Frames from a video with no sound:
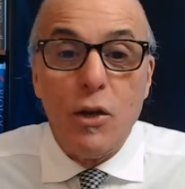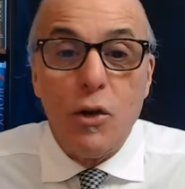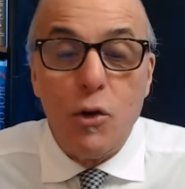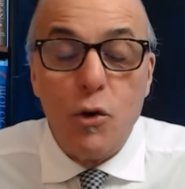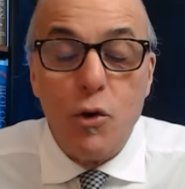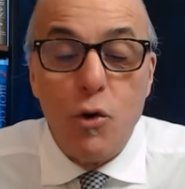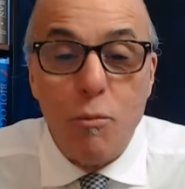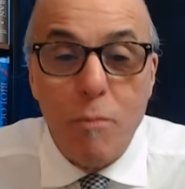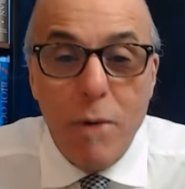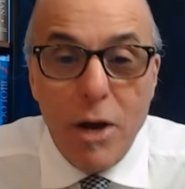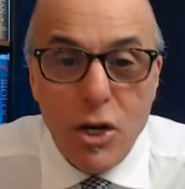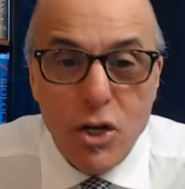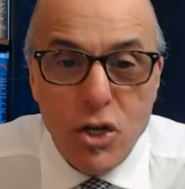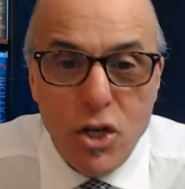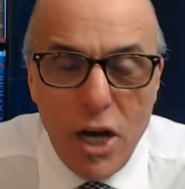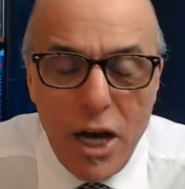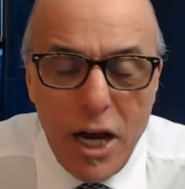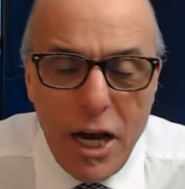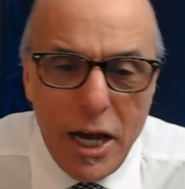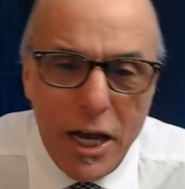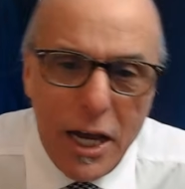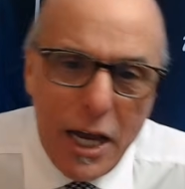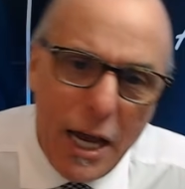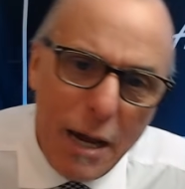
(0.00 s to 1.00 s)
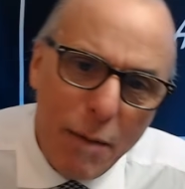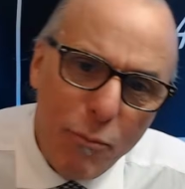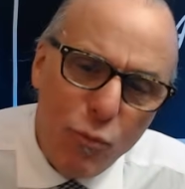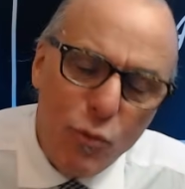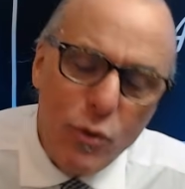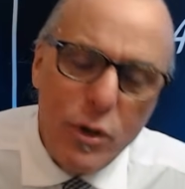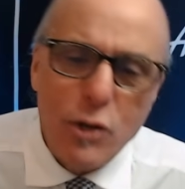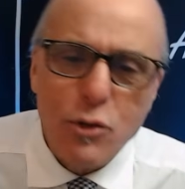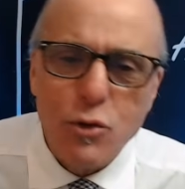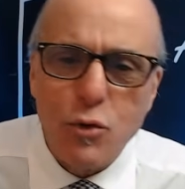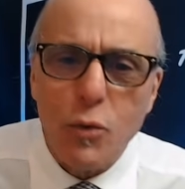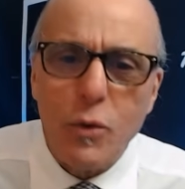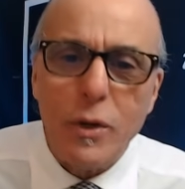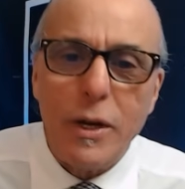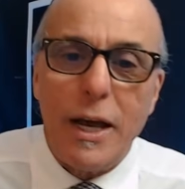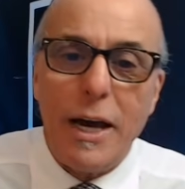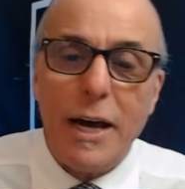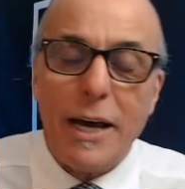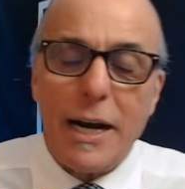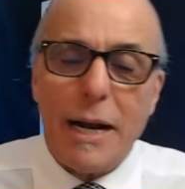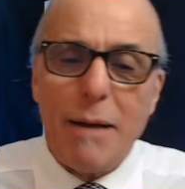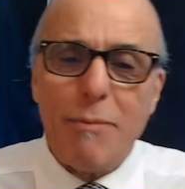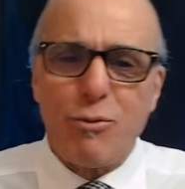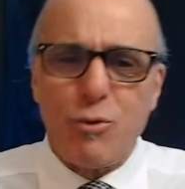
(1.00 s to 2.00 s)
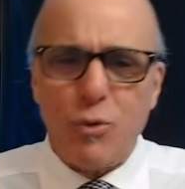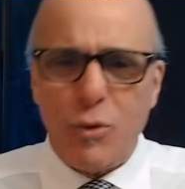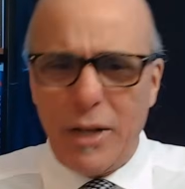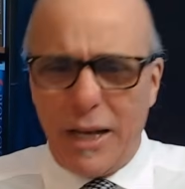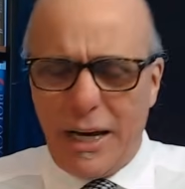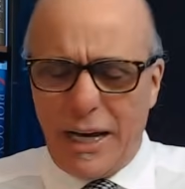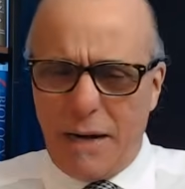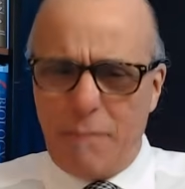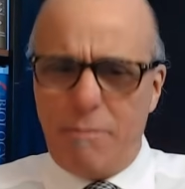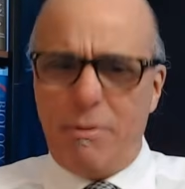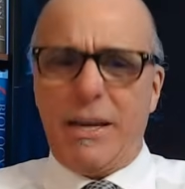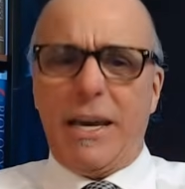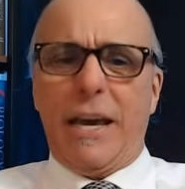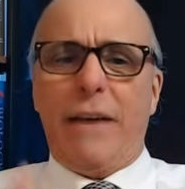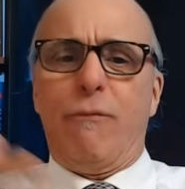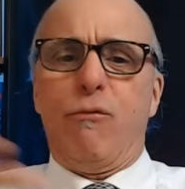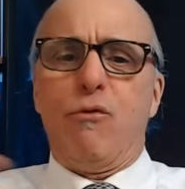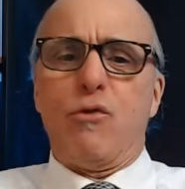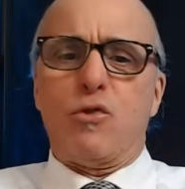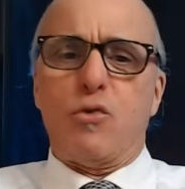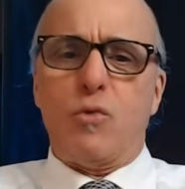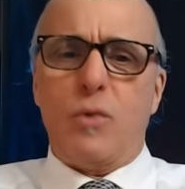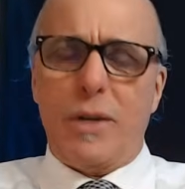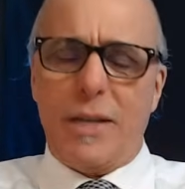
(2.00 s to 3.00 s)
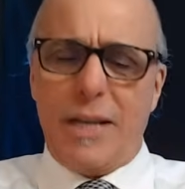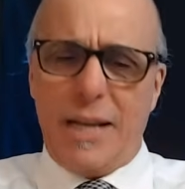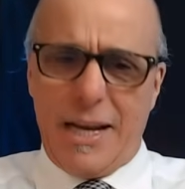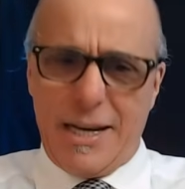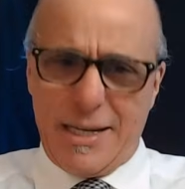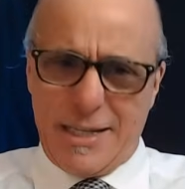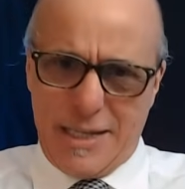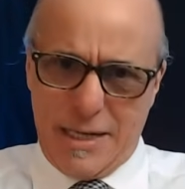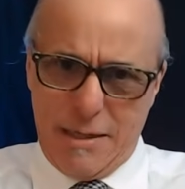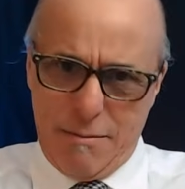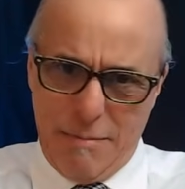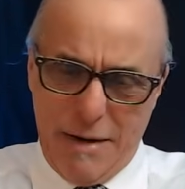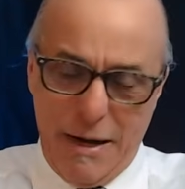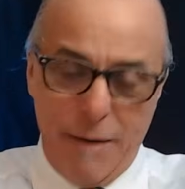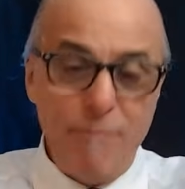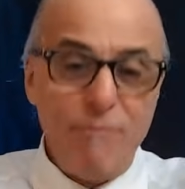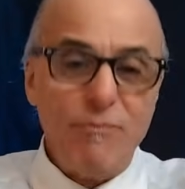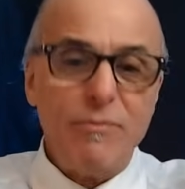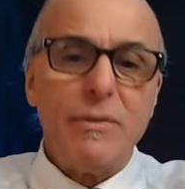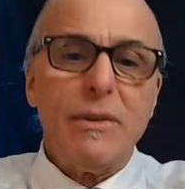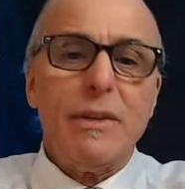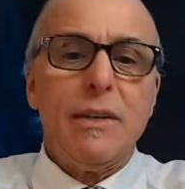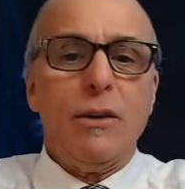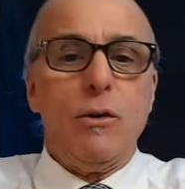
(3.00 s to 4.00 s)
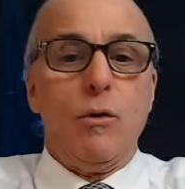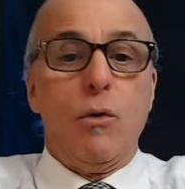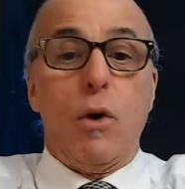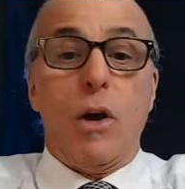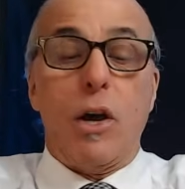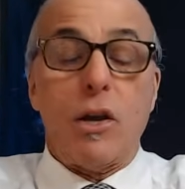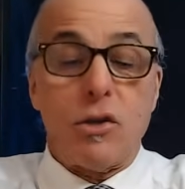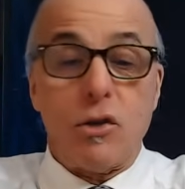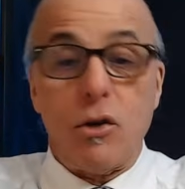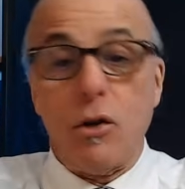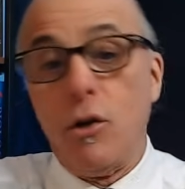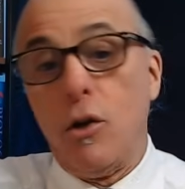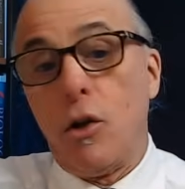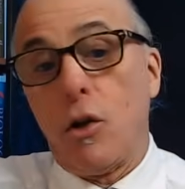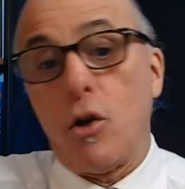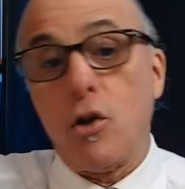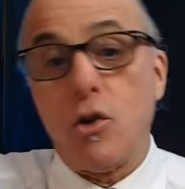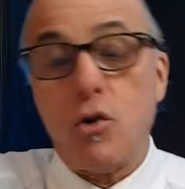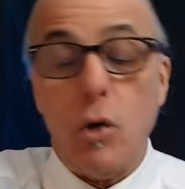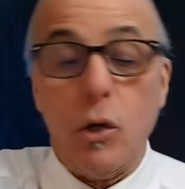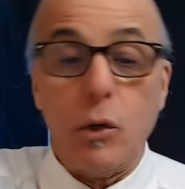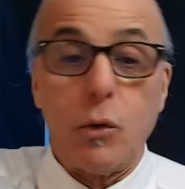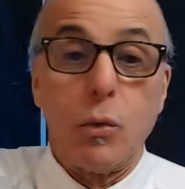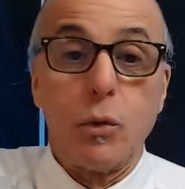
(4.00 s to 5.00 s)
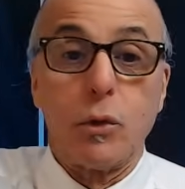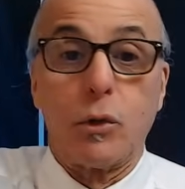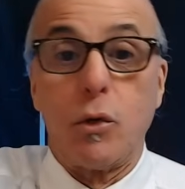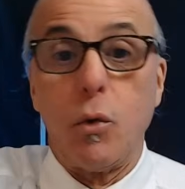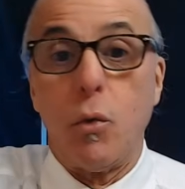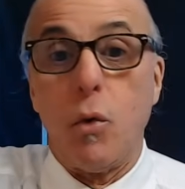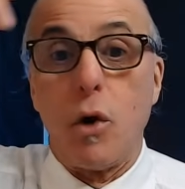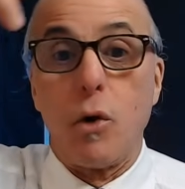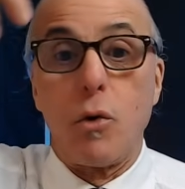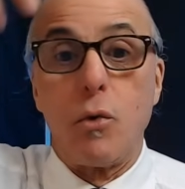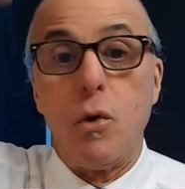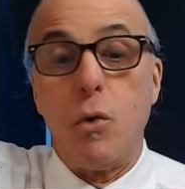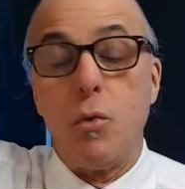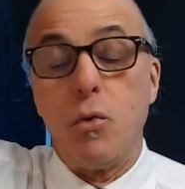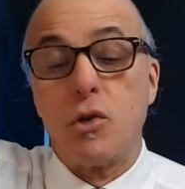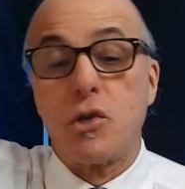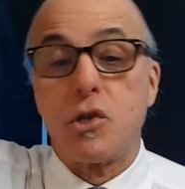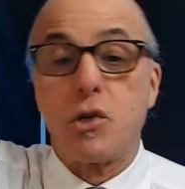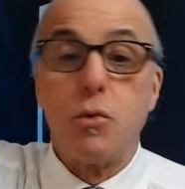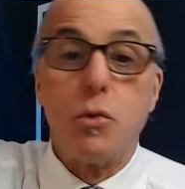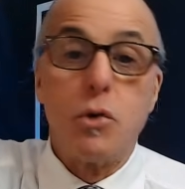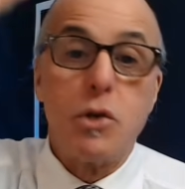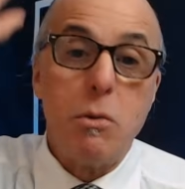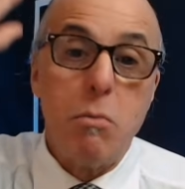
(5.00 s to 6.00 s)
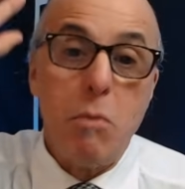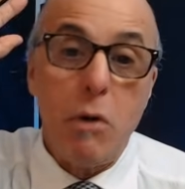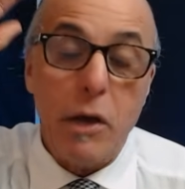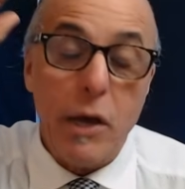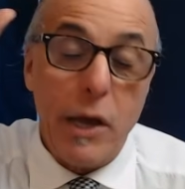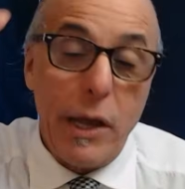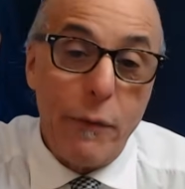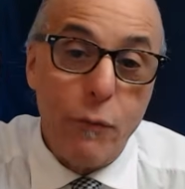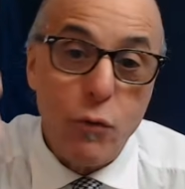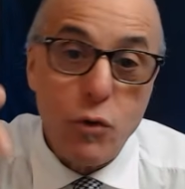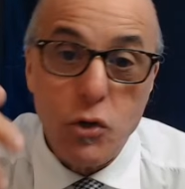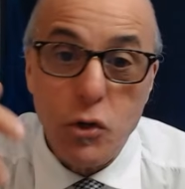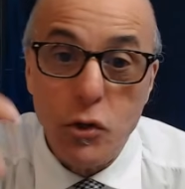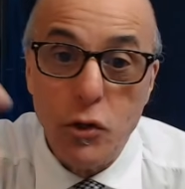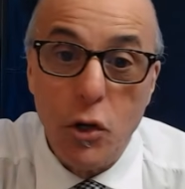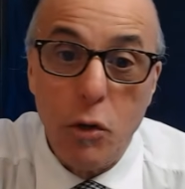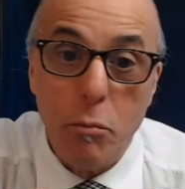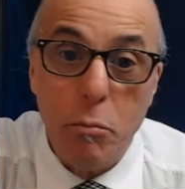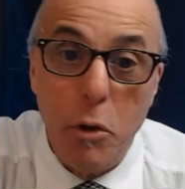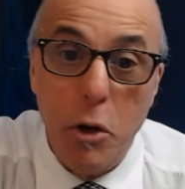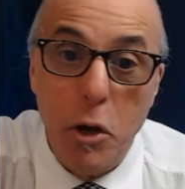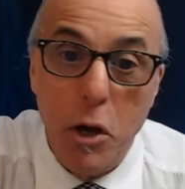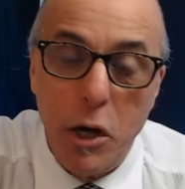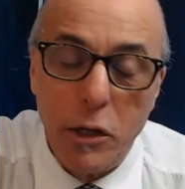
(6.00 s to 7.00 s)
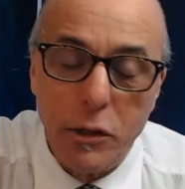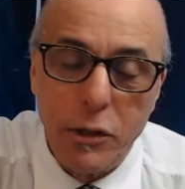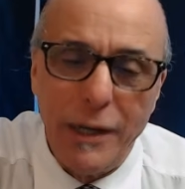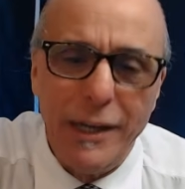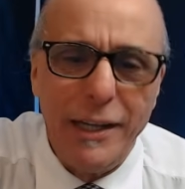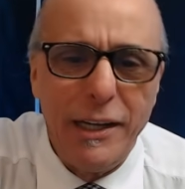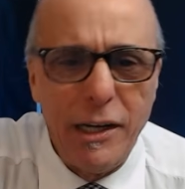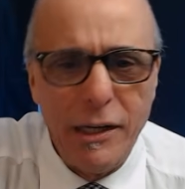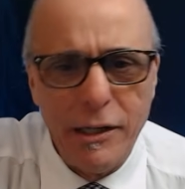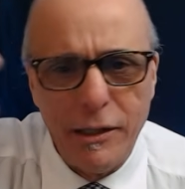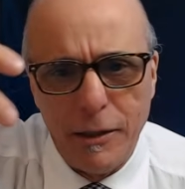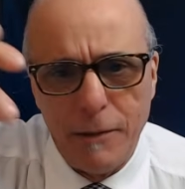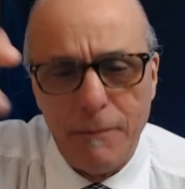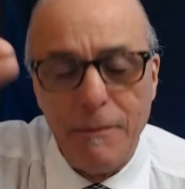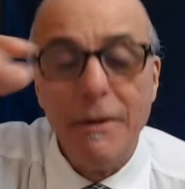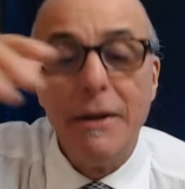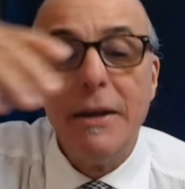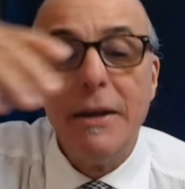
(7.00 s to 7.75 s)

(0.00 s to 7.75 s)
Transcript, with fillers: لو مارشي غاب ولا سوق العرب سوق العرب ما كيعرفوش ولاد العاصمه وخاص الا كان شي واحد ولد الدوار ولا ولد السويسي ما كيعرفوش انه بعاد عليهم